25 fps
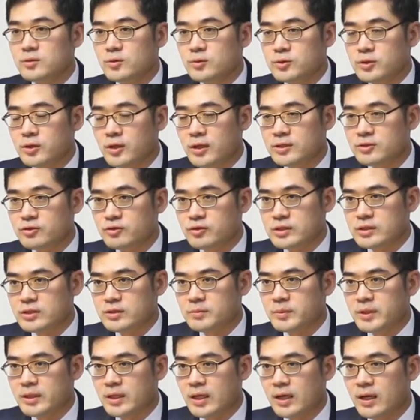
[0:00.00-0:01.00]
요청할 수
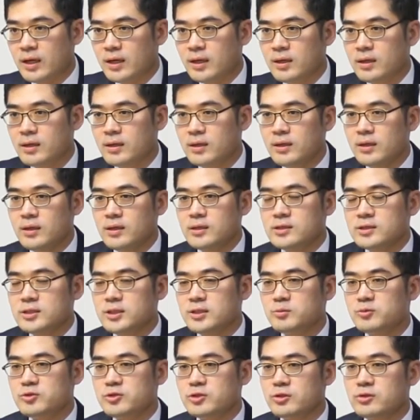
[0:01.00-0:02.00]
있습니다.
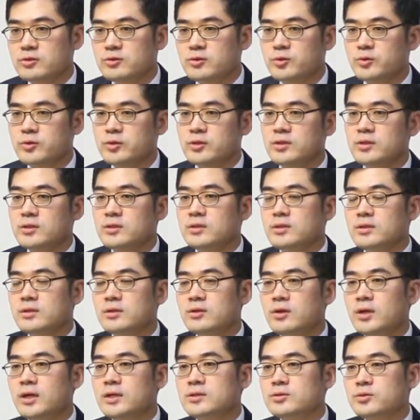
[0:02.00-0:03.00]
실무적으로는
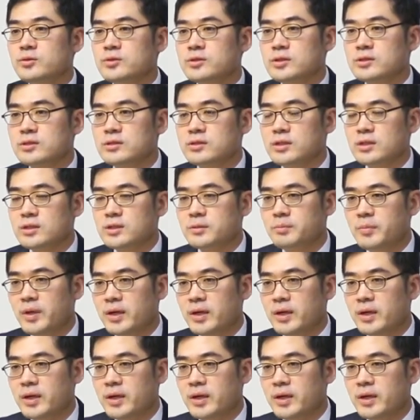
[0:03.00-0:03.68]
이러한 조치들이